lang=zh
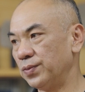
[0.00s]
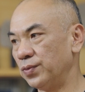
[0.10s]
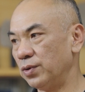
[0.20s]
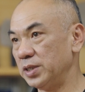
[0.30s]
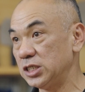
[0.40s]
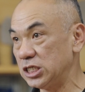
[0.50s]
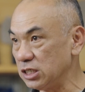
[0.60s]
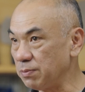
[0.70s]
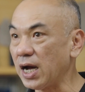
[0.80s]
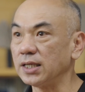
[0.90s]
我们
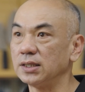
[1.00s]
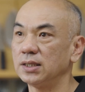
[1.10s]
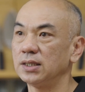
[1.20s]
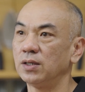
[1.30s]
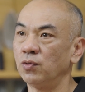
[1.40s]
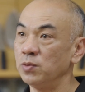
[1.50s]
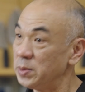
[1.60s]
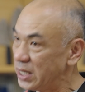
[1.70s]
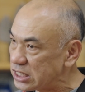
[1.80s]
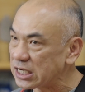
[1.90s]
期盼，我
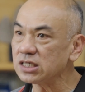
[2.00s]
们也相